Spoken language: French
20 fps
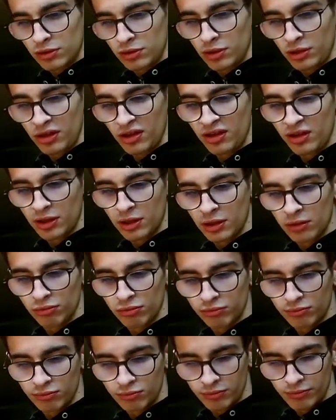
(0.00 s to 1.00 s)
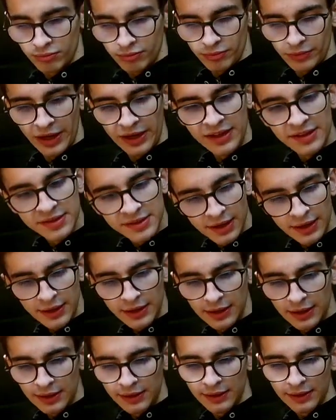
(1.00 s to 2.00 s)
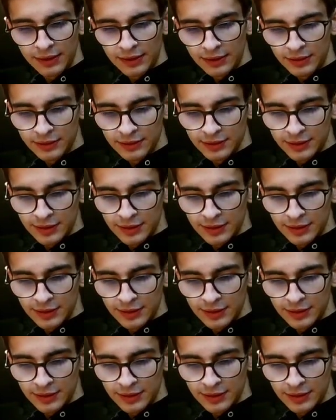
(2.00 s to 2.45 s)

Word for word: Elle est, qu'elle est hein.